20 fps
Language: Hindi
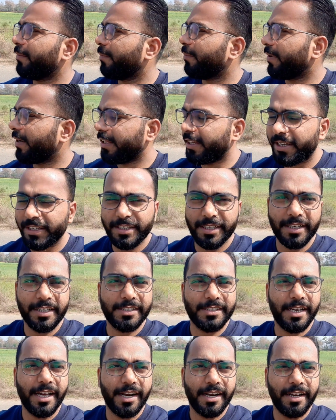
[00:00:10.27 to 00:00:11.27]
बढ़िया जगह
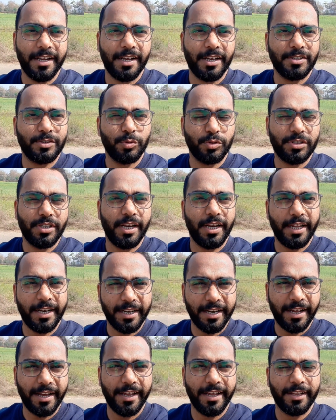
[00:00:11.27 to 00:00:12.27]
जा रहे हैं आज कुछ
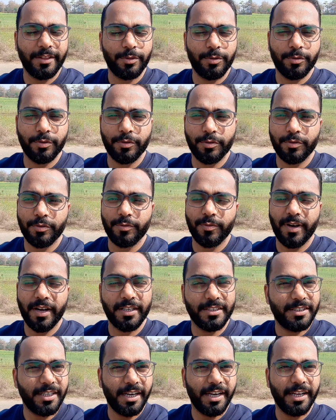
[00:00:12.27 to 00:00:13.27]
लेना है तो वहाँ
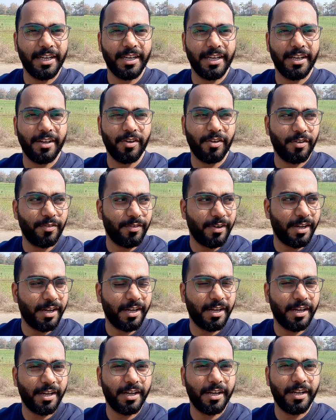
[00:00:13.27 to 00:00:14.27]
चलेंगे और
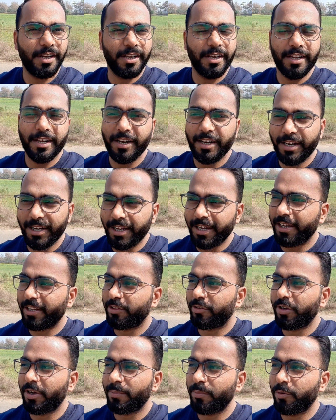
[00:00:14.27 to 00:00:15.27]
वहाँ लेंगे
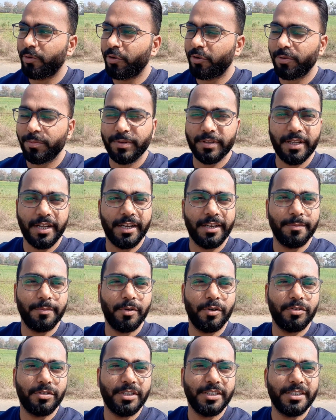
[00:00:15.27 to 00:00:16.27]
तो आप लोगों को बताएंगे
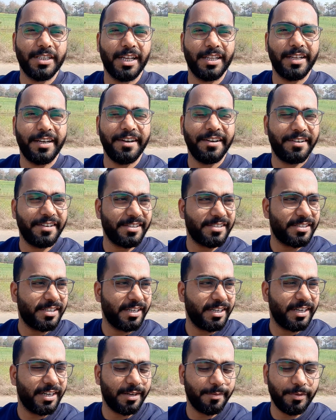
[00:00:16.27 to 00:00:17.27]
बहुत ही ज़्यादा
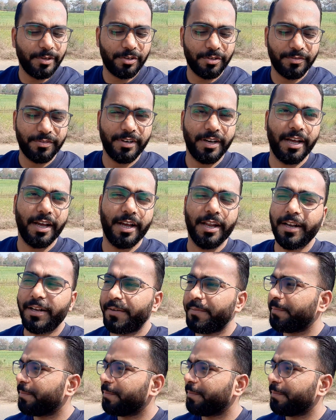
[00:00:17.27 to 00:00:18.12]
इंटरेस्टिंग है अभी तो फ़िलहाल